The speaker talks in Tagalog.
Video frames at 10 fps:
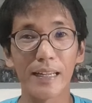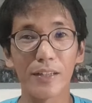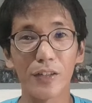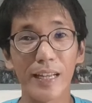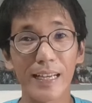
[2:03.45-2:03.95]

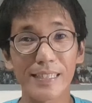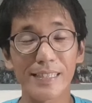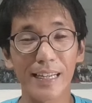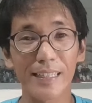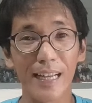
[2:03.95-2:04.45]
yung leg
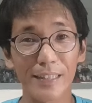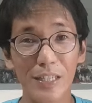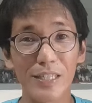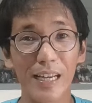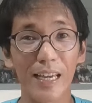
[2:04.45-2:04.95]
strength
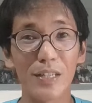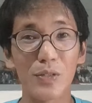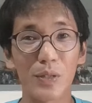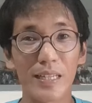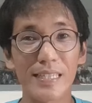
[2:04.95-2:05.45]
natin tsaka
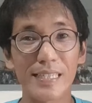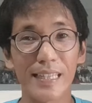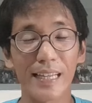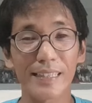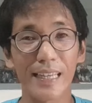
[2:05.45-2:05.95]
endurance
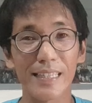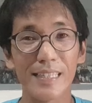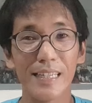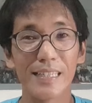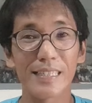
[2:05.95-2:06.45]

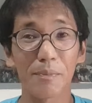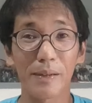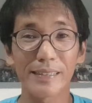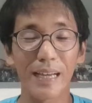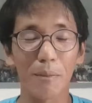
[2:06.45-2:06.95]
natin sa
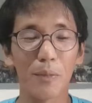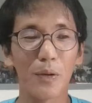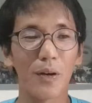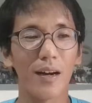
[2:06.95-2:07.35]
pagtakbo.